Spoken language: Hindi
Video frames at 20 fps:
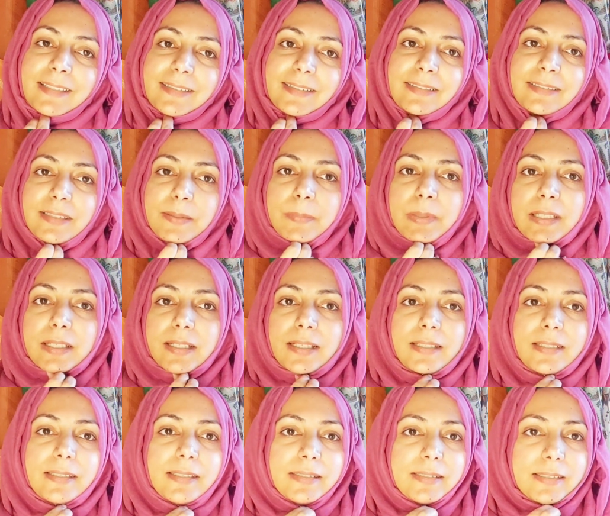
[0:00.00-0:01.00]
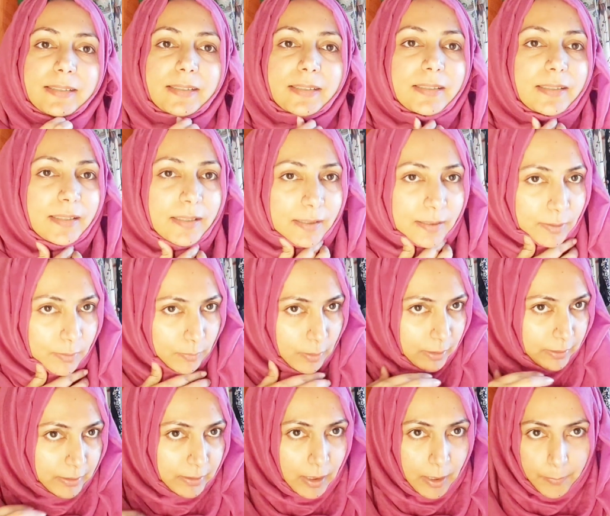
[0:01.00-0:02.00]
तो ये मैं कर लेती थी तो
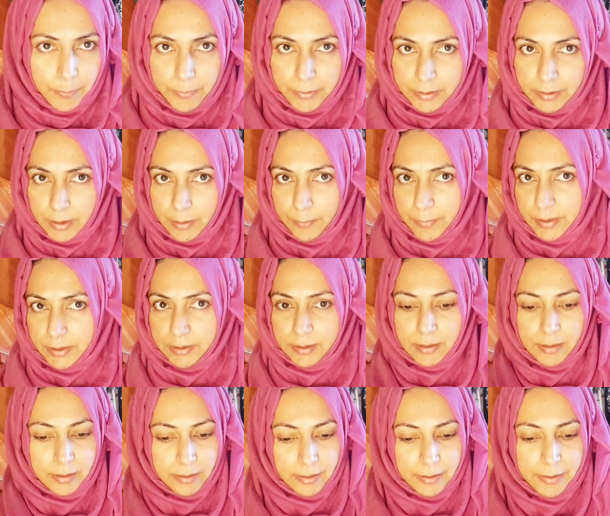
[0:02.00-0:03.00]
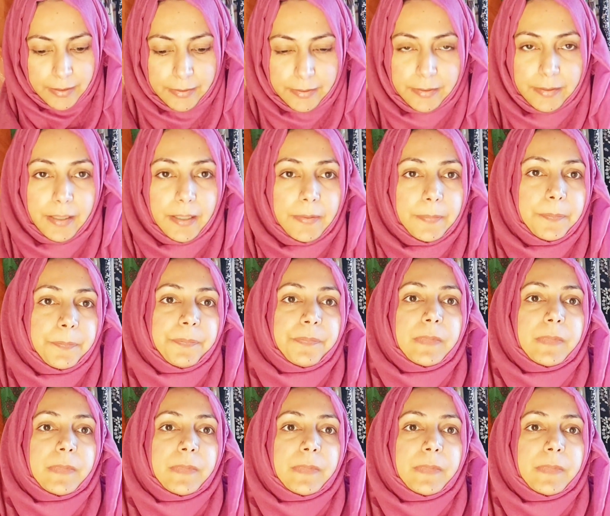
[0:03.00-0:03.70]
आई थिंक आपके सामने इस तरह का नहीं किया